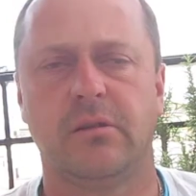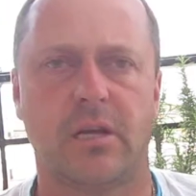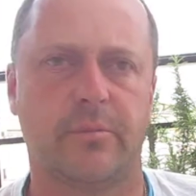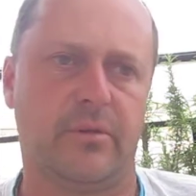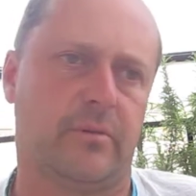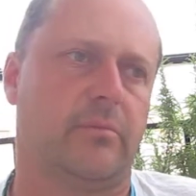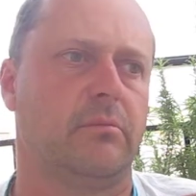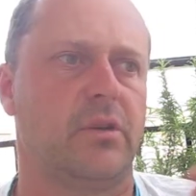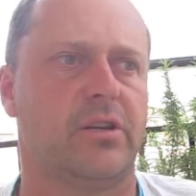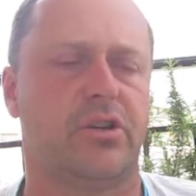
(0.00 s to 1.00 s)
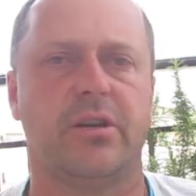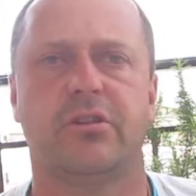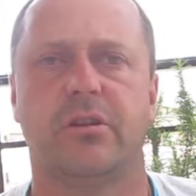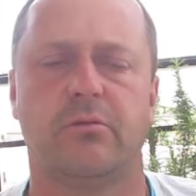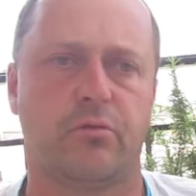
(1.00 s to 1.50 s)
y, jakby
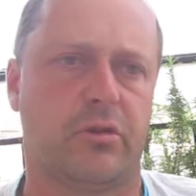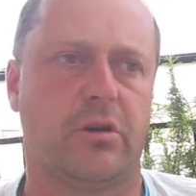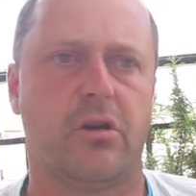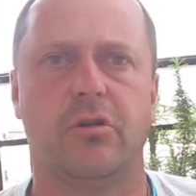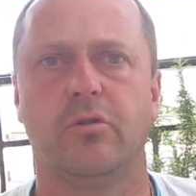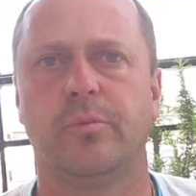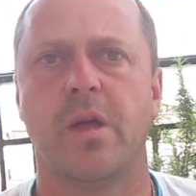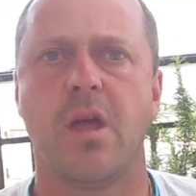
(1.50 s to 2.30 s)
leczenie się różnych chorób,